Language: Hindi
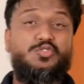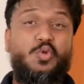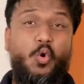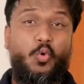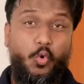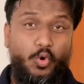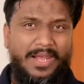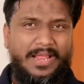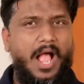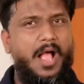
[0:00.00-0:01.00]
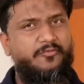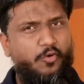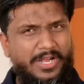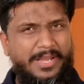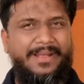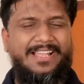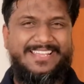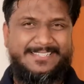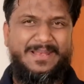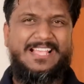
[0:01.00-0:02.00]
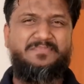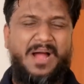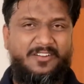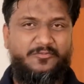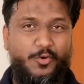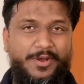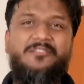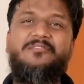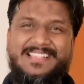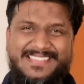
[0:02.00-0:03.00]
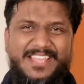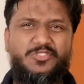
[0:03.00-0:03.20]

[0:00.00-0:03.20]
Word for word: दोस्तों गूगल का फोल्डेबल डिस्प्ले स्मार्टफोन वैसे ये